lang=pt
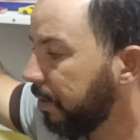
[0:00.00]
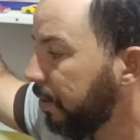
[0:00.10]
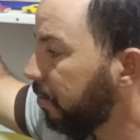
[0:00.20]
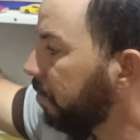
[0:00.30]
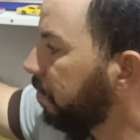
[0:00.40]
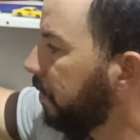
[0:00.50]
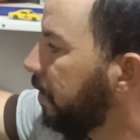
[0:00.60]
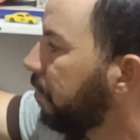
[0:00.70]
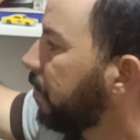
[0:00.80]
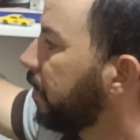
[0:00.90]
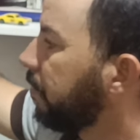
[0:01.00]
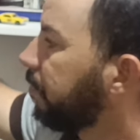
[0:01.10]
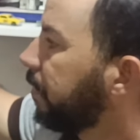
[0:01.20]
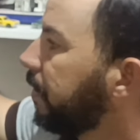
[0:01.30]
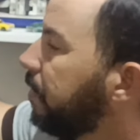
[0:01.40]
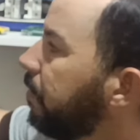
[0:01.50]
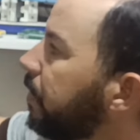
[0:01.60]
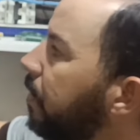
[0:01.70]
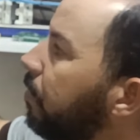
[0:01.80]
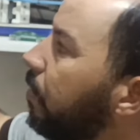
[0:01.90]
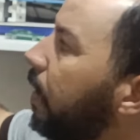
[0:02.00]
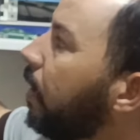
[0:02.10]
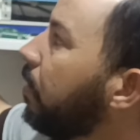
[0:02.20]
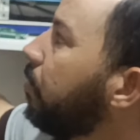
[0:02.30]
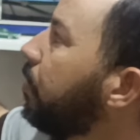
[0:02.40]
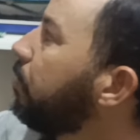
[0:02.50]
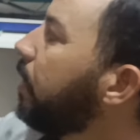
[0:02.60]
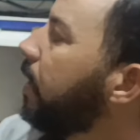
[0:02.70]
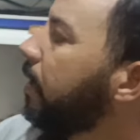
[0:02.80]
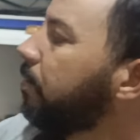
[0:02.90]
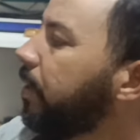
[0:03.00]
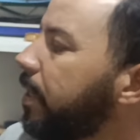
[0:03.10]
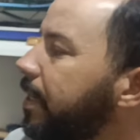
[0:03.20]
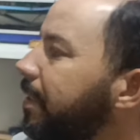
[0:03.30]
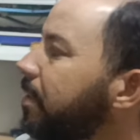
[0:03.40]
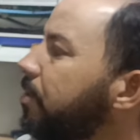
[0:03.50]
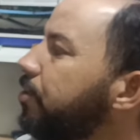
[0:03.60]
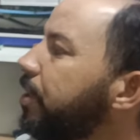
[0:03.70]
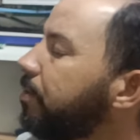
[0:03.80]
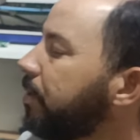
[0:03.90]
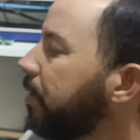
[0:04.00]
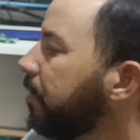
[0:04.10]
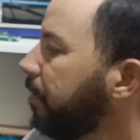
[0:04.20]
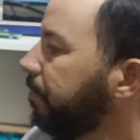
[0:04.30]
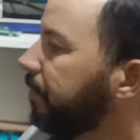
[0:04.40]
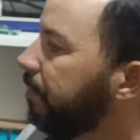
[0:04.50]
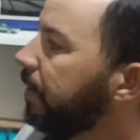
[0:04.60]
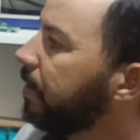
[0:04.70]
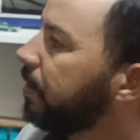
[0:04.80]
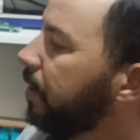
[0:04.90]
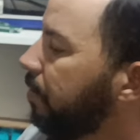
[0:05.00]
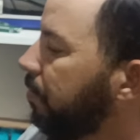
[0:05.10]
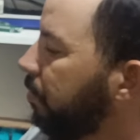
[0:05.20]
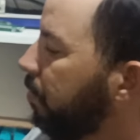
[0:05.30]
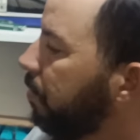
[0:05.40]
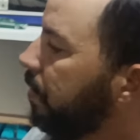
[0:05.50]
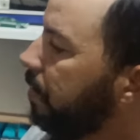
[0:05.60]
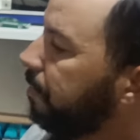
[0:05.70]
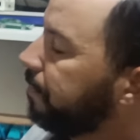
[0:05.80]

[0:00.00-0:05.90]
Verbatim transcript: Isso, isso sim. Porque se você colocar no teu telhado que ele é desse jeito assim, tá vendo esse ângulo todo aí?